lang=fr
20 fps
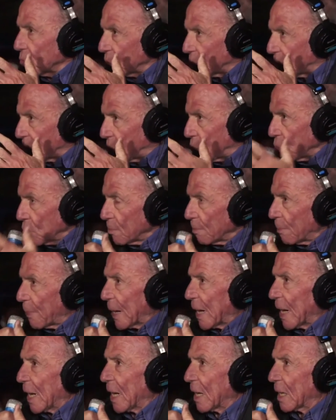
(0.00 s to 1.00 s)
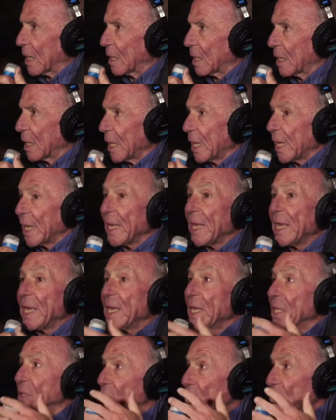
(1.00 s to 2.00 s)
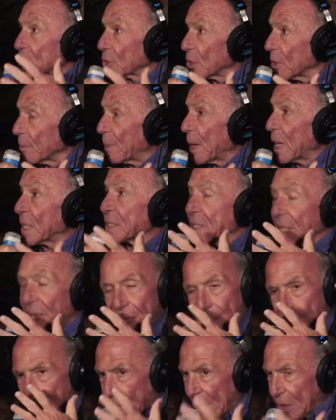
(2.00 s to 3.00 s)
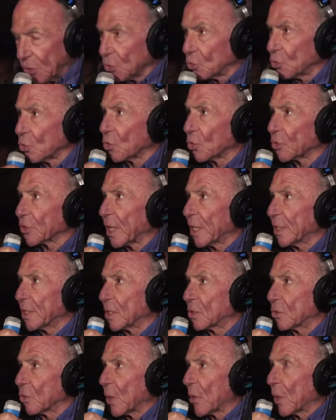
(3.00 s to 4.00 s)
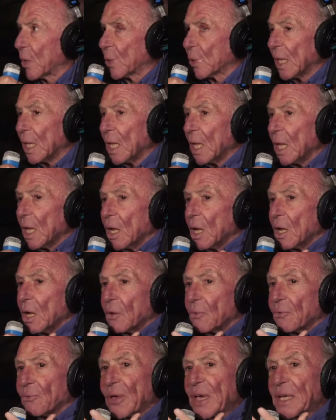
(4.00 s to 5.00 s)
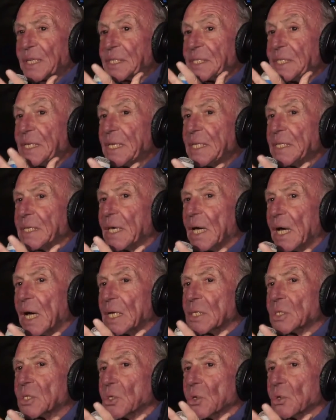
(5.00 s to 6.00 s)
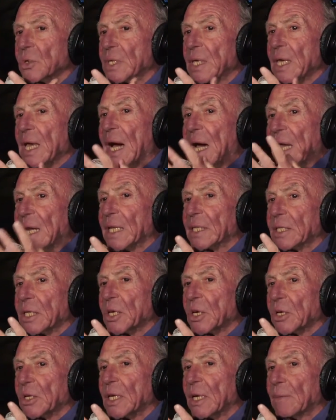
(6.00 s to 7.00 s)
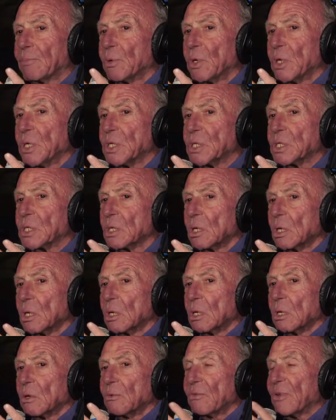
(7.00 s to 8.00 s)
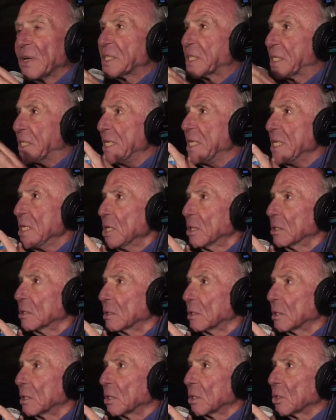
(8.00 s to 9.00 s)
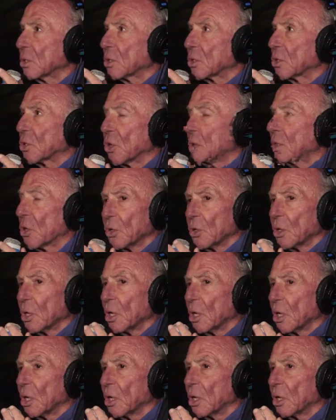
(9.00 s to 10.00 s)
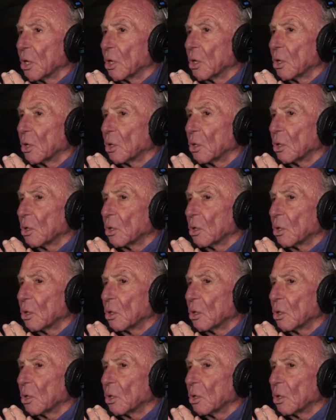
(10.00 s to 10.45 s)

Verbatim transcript: D'une part. Et d'autre part, ça n'est pas du tout contradictoire faire signe à ceux qui, à l'intérieur de la police, vacillent, que euh,